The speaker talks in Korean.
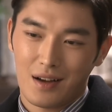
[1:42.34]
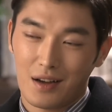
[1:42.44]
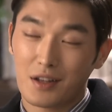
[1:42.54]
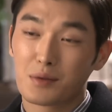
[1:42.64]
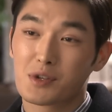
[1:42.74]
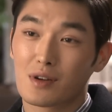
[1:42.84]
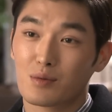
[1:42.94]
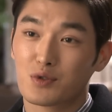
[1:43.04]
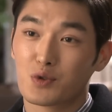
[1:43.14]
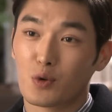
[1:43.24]
한아름 씨가
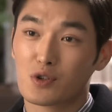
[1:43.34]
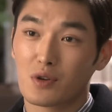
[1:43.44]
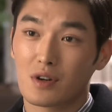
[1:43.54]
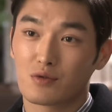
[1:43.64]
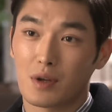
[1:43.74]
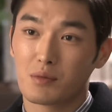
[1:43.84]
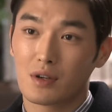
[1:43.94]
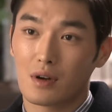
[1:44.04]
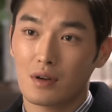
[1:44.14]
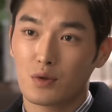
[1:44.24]
무슨 요정이라도
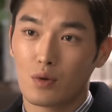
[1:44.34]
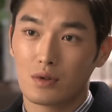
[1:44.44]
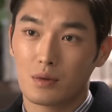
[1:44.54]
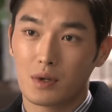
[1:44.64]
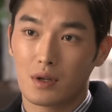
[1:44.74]
됩니까? 소원을